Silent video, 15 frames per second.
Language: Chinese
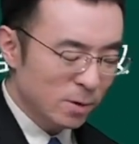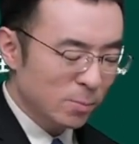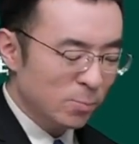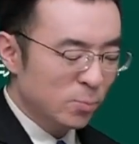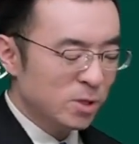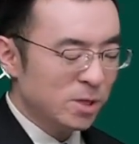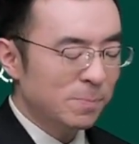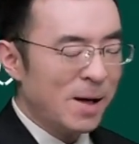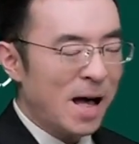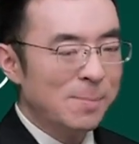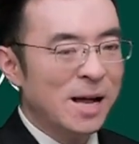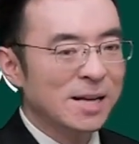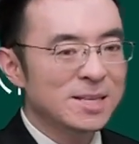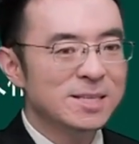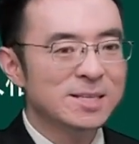生不是爸
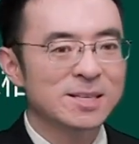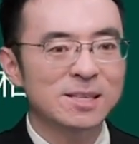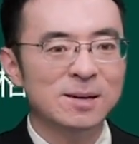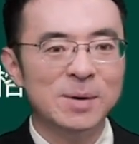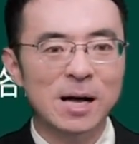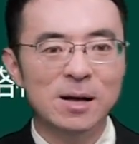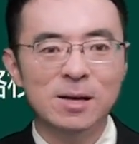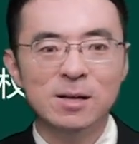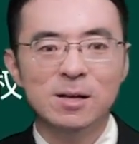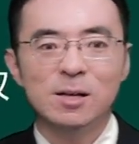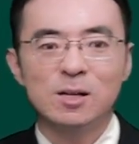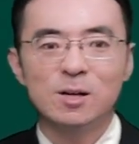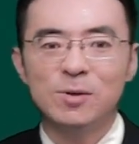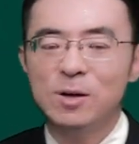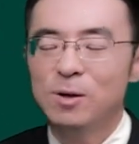妈引起的吗？
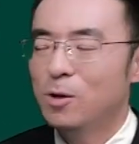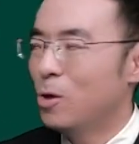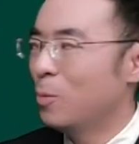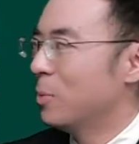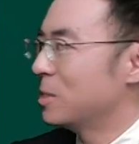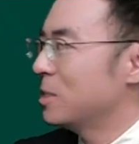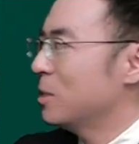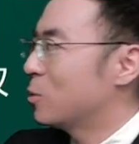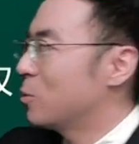各位，我们